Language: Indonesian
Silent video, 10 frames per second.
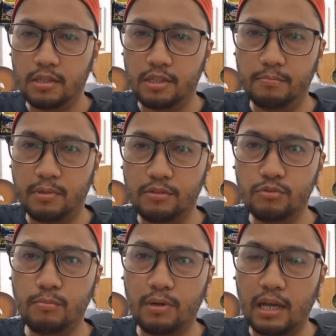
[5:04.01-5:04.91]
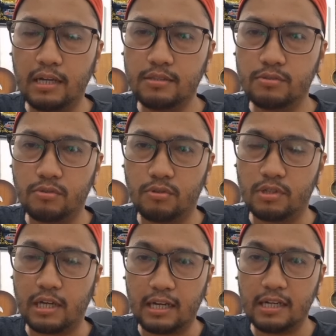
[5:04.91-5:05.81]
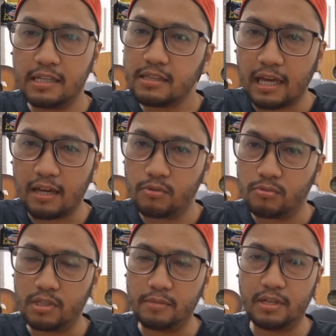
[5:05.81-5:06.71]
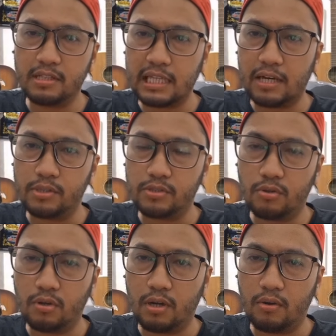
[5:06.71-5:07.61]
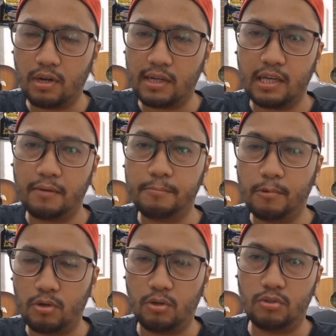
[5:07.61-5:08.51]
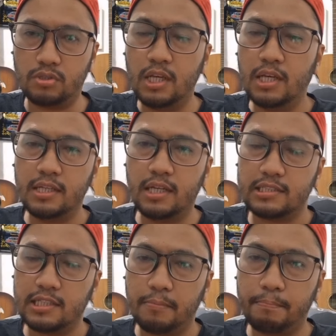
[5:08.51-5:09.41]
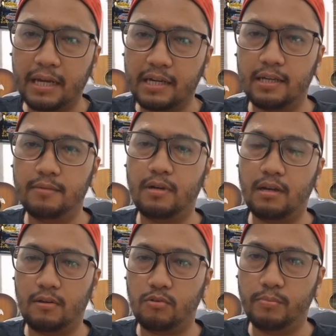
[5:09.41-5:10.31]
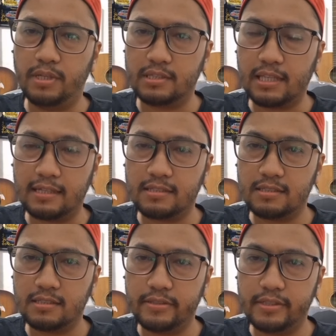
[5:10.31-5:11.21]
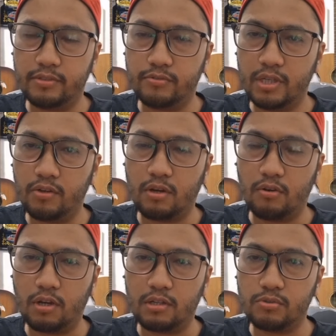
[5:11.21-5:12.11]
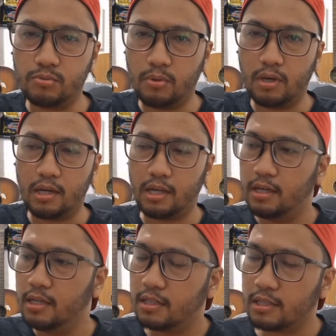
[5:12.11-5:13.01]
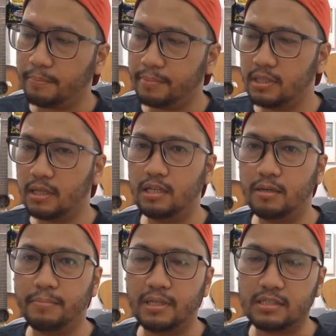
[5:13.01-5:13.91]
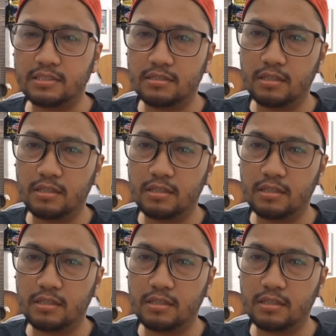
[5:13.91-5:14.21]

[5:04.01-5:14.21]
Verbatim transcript: Gibran tuh berani turun karena dia tahu Gibran tahu itu orang-orang yang polos yang tidak pandai berargumentasi gitu ya orang-orang tua nah tapi di hadapan